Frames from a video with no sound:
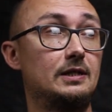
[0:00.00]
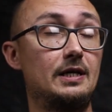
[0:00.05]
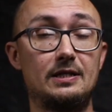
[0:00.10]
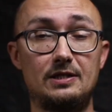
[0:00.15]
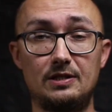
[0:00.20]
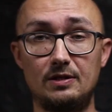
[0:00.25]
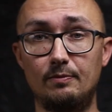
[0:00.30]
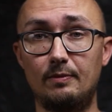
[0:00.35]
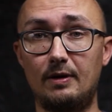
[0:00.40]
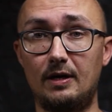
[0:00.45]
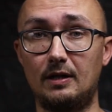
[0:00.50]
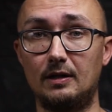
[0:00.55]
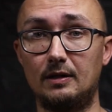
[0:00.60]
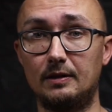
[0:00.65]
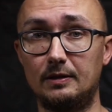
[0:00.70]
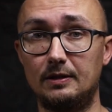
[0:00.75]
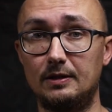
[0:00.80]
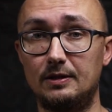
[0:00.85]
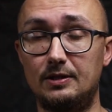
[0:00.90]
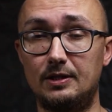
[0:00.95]
я снимал,
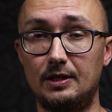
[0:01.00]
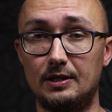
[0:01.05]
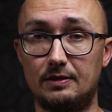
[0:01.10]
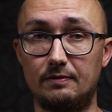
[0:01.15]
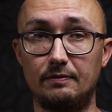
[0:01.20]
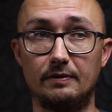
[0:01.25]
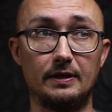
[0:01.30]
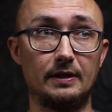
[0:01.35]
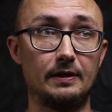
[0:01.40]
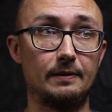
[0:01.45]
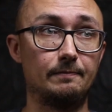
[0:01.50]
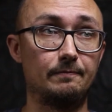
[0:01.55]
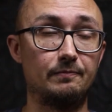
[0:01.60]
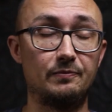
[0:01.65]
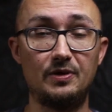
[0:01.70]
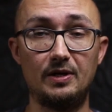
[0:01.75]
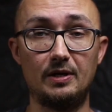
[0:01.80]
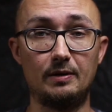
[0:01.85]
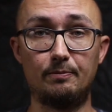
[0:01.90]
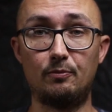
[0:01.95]
естественно,
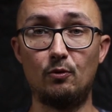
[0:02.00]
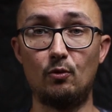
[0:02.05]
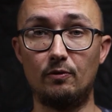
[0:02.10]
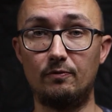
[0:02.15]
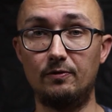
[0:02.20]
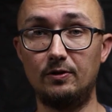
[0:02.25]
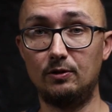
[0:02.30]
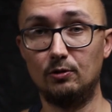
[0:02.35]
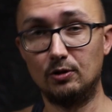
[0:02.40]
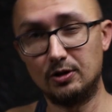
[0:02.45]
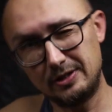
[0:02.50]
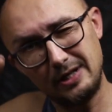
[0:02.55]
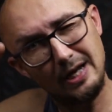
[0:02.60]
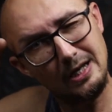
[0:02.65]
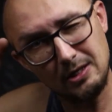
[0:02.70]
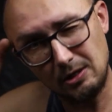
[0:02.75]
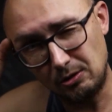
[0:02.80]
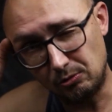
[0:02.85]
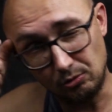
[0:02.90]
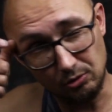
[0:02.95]
не по
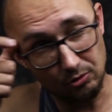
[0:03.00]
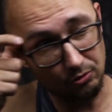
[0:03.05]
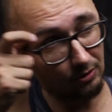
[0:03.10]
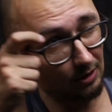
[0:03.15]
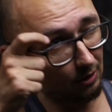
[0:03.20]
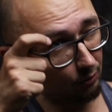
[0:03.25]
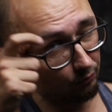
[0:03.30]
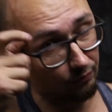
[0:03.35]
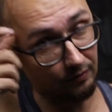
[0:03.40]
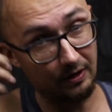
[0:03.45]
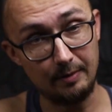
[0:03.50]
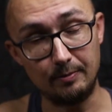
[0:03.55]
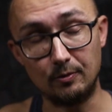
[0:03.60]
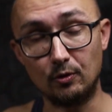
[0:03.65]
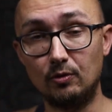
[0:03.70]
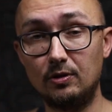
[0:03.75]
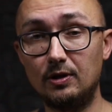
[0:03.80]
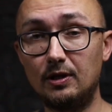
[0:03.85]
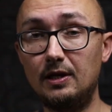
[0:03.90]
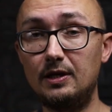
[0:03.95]
видоискателю, то есть вот так вот в
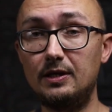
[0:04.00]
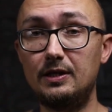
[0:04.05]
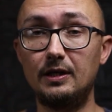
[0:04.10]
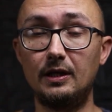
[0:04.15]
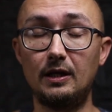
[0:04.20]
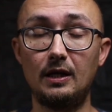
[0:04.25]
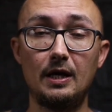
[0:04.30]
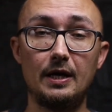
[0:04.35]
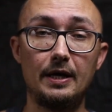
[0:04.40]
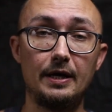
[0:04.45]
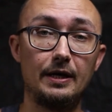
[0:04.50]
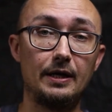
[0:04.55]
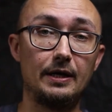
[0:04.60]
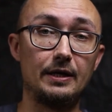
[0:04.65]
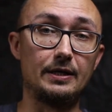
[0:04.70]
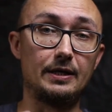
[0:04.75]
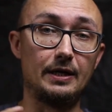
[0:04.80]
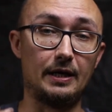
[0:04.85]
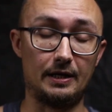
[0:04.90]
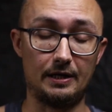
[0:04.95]
камеру не глядел,
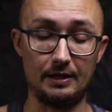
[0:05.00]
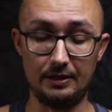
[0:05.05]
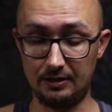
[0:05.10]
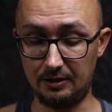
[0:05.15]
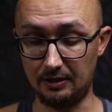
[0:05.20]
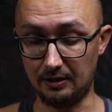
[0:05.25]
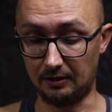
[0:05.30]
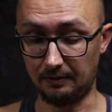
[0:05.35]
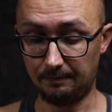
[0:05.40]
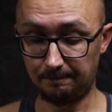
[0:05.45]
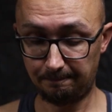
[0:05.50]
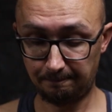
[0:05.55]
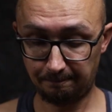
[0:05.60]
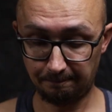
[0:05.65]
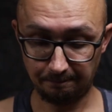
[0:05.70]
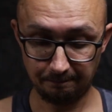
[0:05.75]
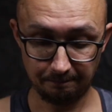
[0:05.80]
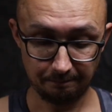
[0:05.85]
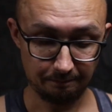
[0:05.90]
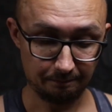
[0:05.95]
я глядел
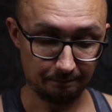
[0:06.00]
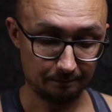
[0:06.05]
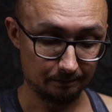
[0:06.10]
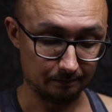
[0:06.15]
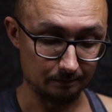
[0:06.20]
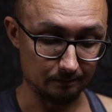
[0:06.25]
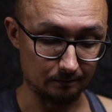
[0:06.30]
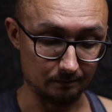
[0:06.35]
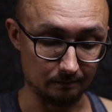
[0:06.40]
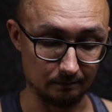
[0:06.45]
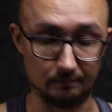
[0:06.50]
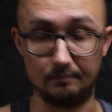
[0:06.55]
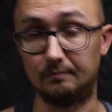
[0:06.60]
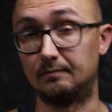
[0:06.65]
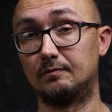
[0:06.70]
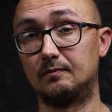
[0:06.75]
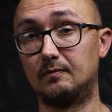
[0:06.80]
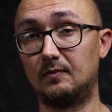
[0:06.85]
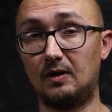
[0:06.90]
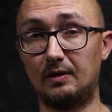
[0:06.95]

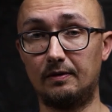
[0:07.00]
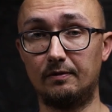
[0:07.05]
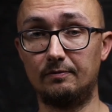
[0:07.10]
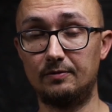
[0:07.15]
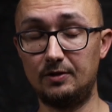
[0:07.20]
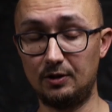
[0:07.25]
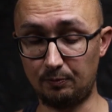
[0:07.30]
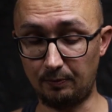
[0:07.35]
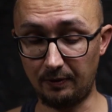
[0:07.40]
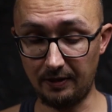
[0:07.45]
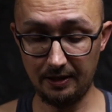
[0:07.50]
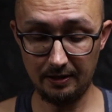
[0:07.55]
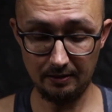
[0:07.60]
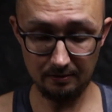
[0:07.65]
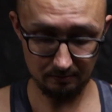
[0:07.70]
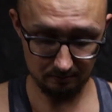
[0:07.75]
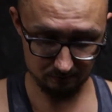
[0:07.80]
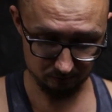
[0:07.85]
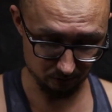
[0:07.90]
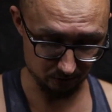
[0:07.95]
в дисплей,
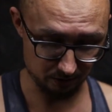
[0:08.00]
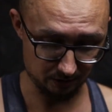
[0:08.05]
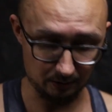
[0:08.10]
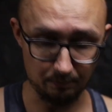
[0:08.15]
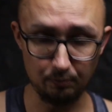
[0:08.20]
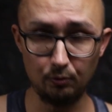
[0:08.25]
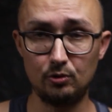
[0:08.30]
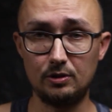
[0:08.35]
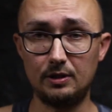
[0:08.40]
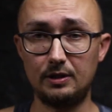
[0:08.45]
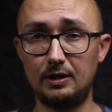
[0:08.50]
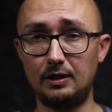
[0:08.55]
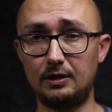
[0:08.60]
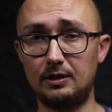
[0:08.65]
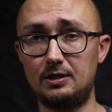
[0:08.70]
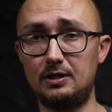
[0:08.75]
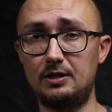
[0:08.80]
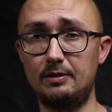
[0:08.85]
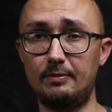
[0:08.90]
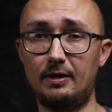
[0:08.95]
то есть от пуза
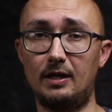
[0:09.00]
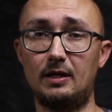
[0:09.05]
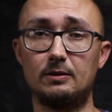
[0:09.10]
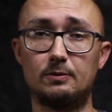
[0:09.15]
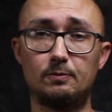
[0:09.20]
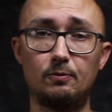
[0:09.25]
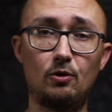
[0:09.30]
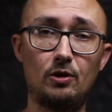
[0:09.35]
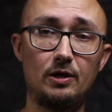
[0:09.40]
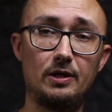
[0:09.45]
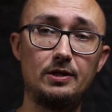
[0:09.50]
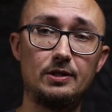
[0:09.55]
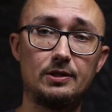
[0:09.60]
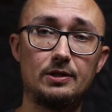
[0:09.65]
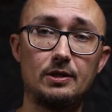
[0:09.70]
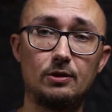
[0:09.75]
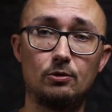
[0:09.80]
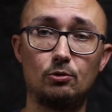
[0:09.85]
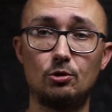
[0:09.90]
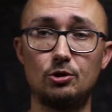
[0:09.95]
где-то снимал, с более
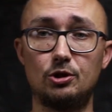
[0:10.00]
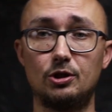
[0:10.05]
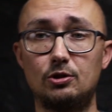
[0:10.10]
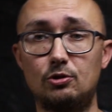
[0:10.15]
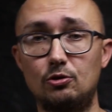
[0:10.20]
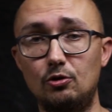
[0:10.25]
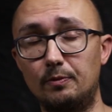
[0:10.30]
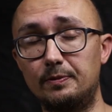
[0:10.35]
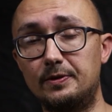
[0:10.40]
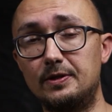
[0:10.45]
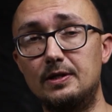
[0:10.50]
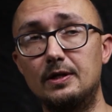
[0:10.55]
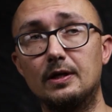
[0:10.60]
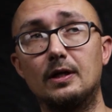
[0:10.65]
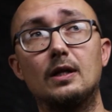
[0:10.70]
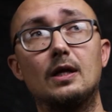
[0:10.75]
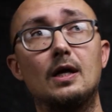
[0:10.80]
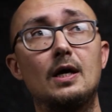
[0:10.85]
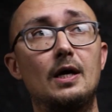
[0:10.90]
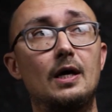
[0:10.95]
низких точек съемки
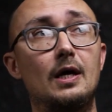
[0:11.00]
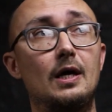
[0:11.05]
делал.